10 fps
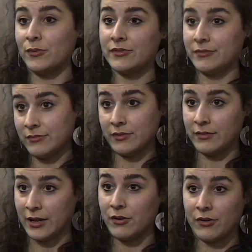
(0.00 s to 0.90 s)
Bon,
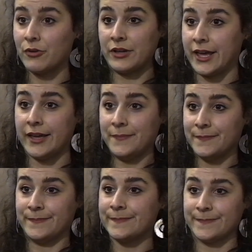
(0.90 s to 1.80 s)
alors, ok.
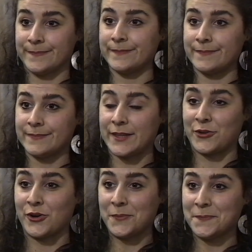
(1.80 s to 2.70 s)
D'accord.